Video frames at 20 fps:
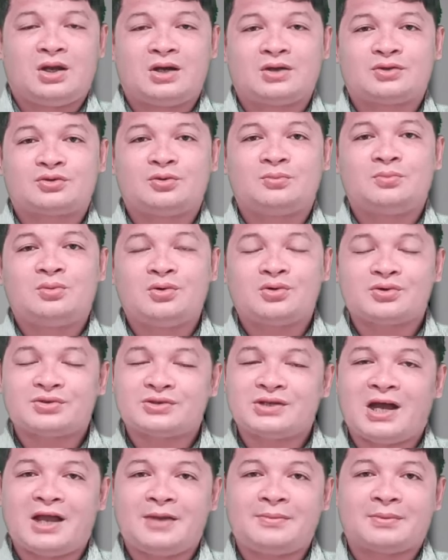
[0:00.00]
subuo
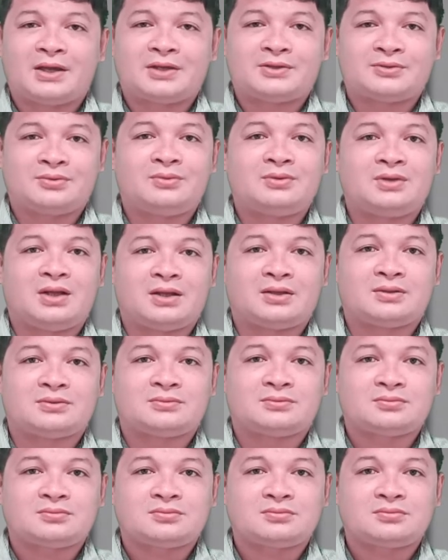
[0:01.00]
sa ayon kay suunan
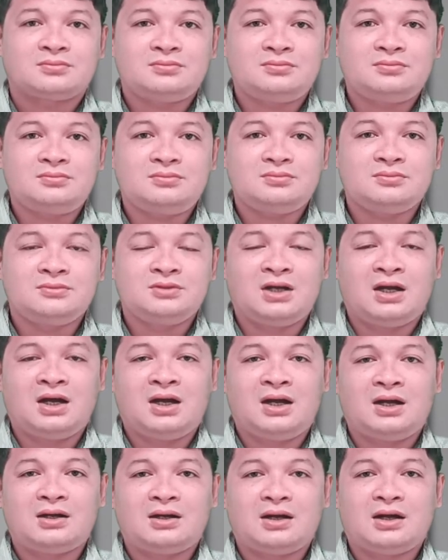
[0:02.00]

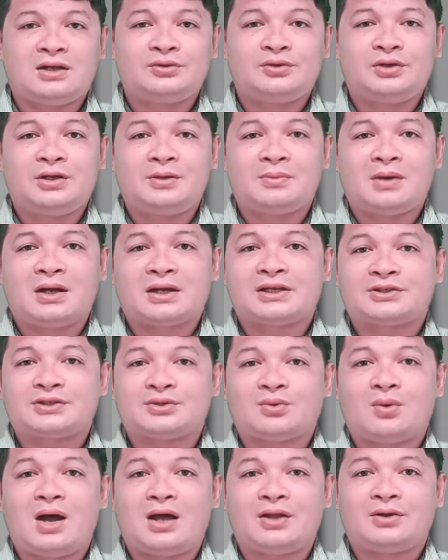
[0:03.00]
nga adunay mga
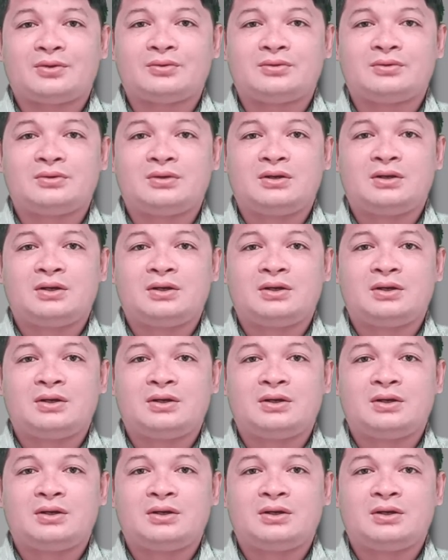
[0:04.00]
Kristohanon